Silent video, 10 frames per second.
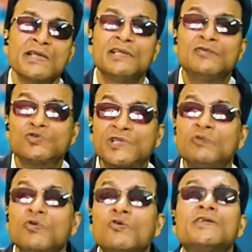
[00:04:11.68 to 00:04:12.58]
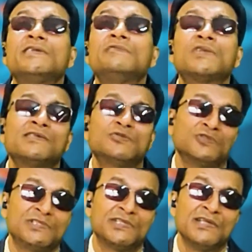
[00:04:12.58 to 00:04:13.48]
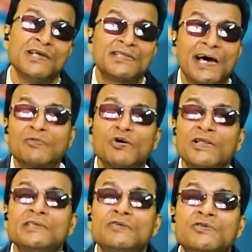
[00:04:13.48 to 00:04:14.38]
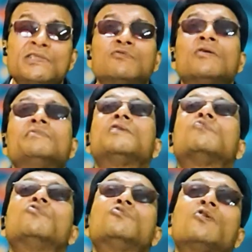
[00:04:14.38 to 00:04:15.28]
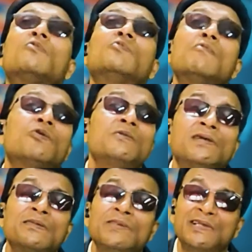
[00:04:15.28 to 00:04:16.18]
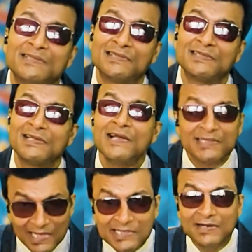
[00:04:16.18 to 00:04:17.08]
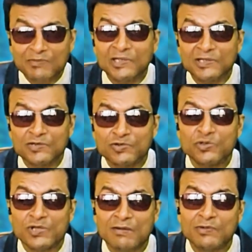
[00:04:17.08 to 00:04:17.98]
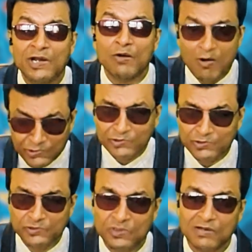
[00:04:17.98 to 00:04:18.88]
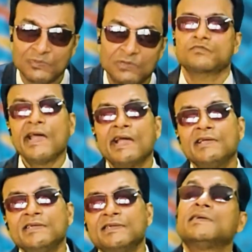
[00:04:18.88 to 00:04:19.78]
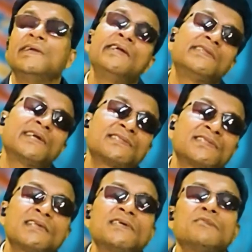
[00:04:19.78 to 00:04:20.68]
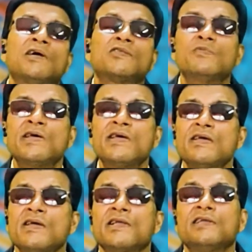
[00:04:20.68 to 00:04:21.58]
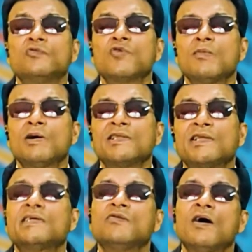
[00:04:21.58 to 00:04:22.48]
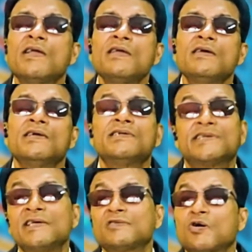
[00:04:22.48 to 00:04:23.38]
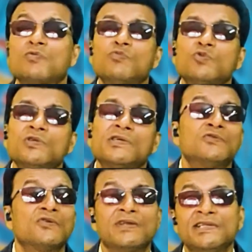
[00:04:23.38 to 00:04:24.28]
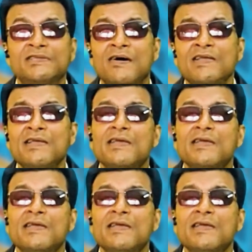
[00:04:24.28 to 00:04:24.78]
কিন্তু সেগুলোকে নিউট্রালাইজ হচ্ছে তার ফলে কি হচ্ছে দেখুন আমাদের গ্রোথ হরমোনের পরিমাণটা বেড়ে যাচ্ছে তাহলে কি আমরা সুস্থ থাকবো না অবশ্যই সুস্থ থাকবো এই হিট এক্সারসাইজের মাধ্যমে কিন্তু আমাদের কি হয় স্ট্রেস হরমোন কিন্তু রিলিজ হয়